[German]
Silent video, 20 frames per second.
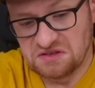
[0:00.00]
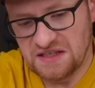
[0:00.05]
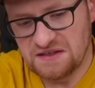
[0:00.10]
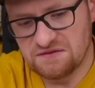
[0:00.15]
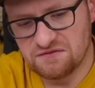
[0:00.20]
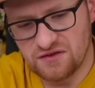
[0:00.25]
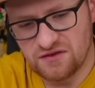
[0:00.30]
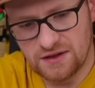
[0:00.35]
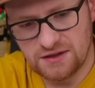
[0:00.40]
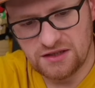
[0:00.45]

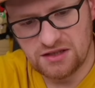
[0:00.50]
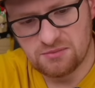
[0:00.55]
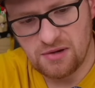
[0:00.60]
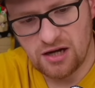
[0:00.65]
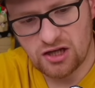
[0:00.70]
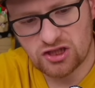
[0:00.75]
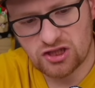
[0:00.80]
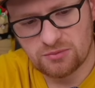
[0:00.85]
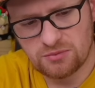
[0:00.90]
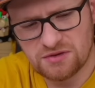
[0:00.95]
ging vielleicht in den
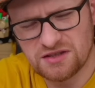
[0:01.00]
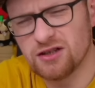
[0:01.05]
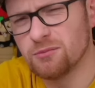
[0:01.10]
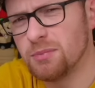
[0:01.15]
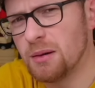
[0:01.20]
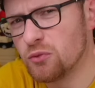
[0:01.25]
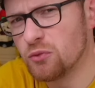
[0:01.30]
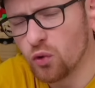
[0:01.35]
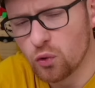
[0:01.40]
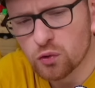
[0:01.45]
Maßstab Ich
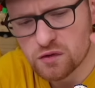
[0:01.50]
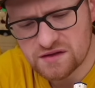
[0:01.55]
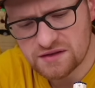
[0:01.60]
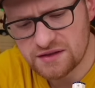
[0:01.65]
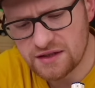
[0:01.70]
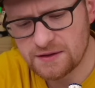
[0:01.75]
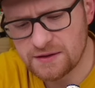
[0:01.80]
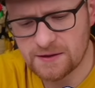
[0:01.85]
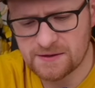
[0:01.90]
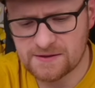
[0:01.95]
glaube, beim Großen
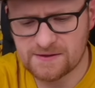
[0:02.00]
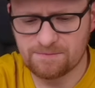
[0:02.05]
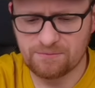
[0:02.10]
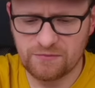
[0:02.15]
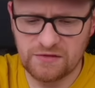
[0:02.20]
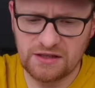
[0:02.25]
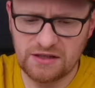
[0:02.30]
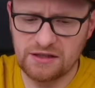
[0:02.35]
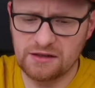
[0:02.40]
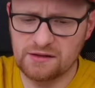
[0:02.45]
geht das.
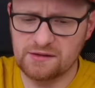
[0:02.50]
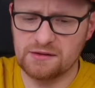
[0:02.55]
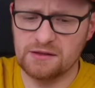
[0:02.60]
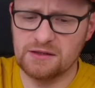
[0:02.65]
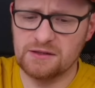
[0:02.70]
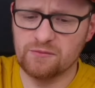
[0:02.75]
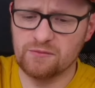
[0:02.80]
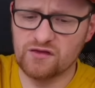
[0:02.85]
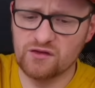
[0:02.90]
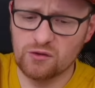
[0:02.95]
Hier ging es
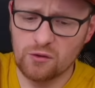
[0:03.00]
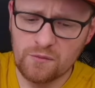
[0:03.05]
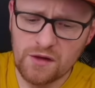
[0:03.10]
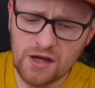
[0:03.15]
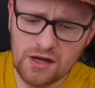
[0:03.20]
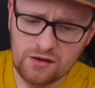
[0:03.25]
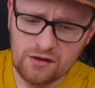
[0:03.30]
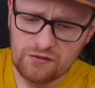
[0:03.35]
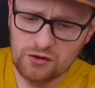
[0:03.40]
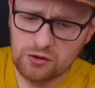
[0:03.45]
nicht. So,
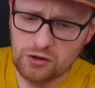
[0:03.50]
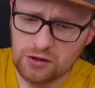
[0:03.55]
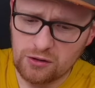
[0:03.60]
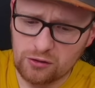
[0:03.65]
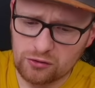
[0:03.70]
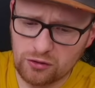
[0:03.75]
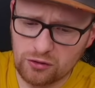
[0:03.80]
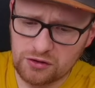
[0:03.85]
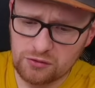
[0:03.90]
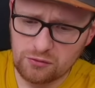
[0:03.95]
wir können
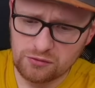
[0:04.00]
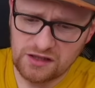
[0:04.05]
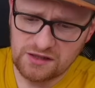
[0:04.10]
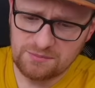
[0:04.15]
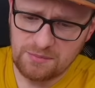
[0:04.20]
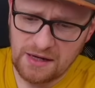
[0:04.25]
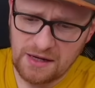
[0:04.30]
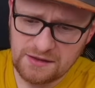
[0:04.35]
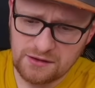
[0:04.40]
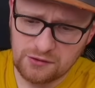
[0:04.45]
auch noch hier unten das
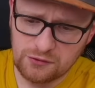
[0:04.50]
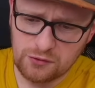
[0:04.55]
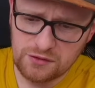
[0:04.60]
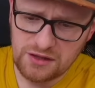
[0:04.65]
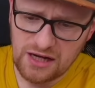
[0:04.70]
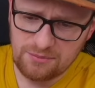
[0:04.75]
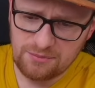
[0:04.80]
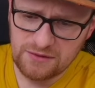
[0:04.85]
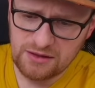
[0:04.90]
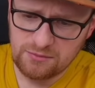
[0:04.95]
Beinchen
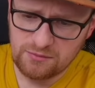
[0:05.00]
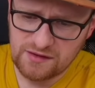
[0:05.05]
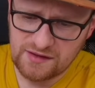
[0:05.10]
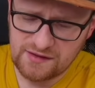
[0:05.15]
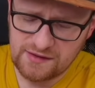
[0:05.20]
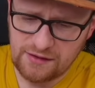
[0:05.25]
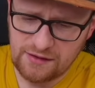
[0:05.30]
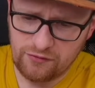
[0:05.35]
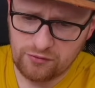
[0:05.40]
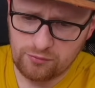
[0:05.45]
natürlich abnehmen. Das
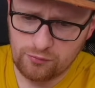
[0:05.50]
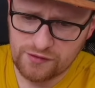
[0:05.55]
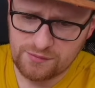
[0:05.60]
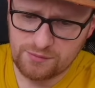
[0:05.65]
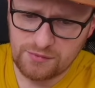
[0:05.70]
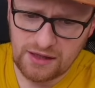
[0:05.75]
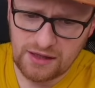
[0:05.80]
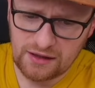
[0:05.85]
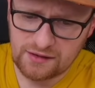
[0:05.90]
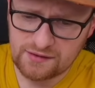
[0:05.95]
ist einfach bloß
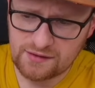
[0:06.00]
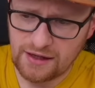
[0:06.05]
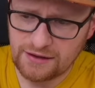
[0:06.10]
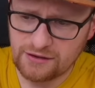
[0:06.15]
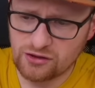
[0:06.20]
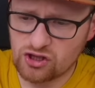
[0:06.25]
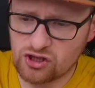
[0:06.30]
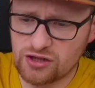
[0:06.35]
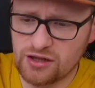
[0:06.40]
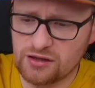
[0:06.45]
mit einer Achse
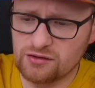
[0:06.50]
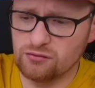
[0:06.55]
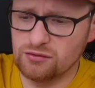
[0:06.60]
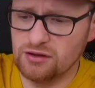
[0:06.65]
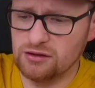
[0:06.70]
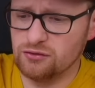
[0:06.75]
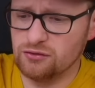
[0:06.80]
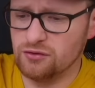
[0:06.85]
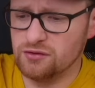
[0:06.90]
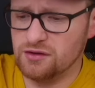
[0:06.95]
eingesteckt und
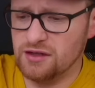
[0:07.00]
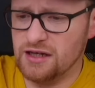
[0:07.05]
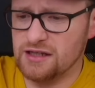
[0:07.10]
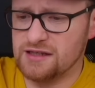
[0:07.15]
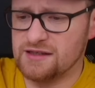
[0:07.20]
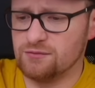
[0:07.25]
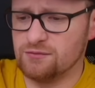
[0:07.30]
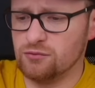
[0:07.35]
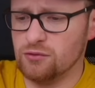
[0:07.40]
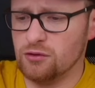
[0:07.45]
dann könnte
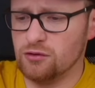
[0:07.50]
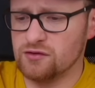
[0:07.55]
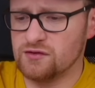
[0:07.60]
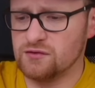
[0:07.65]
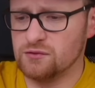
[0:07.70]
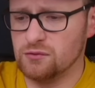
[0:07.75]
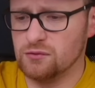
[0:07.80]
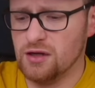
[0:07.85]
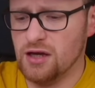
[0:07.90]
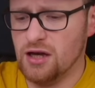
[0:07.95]
R2 auch
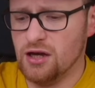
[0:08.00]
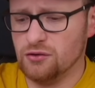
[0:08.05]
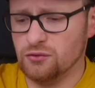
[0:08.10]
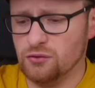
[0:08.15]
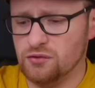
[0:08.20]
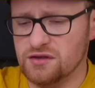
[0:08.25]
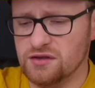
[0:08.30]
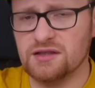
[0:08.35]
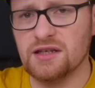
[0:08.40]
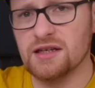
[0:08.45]
so
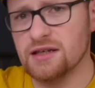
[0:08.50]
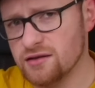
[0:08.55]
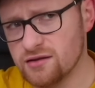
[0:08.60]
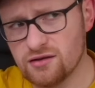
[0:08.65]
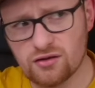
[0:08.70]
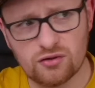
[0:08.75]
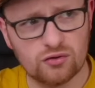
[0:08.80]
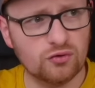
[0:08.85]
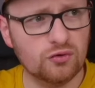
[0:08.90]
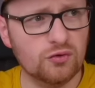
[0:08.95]
durch die
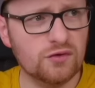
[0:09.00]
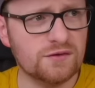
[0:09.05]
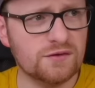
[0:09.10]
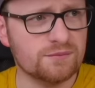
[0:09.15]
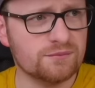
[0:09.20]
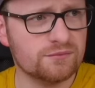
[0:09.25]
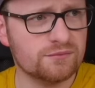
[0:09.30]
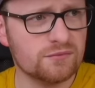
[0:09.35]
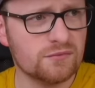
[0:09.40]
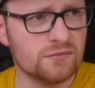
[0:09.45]
Gegend
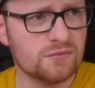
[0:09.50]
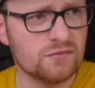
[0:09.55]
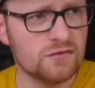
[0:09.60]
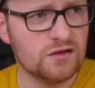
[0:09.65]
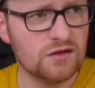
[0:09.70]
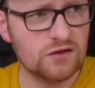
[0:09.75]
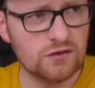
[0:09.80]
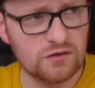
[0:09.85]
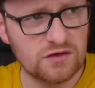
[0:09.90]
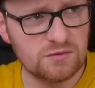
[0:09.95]
düsen.
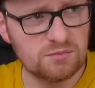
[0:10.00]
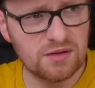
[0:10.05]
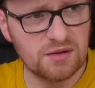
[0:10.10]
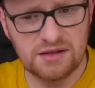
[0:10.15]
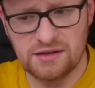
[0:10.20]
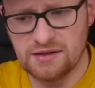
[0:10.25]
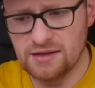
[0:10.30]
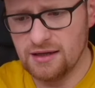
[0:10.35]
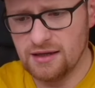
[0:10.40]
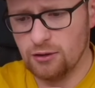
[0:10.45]
So sieht man
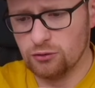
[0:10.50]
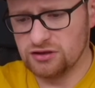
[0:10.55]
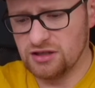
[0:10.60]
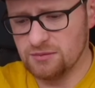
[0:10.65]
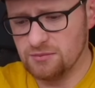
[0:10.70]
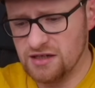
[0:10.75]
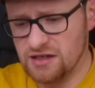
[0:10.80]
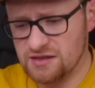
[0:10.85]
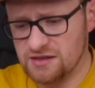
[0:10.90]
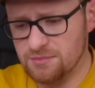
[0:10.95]
hier auch da
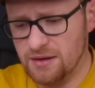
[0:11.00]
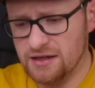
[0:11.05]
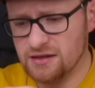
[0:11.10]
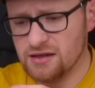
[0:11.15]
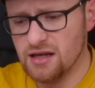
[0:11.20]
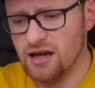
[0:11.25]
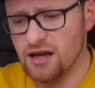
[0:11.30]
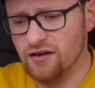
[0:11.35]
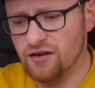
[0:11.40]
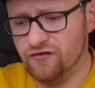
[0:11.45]
mal. Das Bein
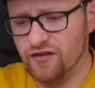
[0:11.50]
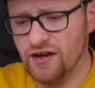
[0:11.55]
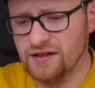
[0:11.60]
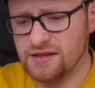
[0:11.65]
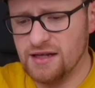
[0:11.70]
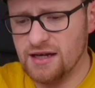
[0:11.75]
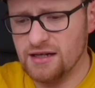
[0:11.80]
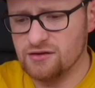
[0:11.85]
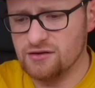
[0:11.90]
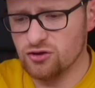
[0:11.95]
fährt
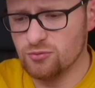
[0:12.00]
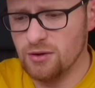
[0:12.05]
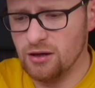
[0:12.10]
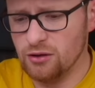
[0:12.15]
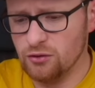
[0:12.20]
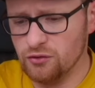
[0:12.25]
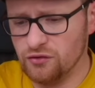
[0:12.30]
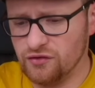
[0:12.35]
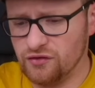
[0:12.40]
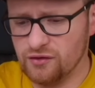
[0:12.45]
er ja nicht immer
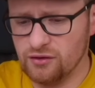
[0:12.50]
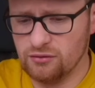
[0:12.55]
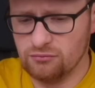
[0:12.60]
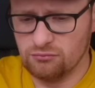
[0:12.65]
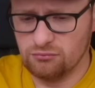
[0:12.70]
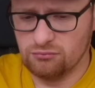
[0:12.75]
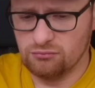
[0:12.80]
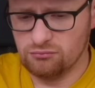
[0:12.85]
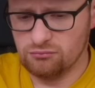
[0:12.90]
aus. Ähm,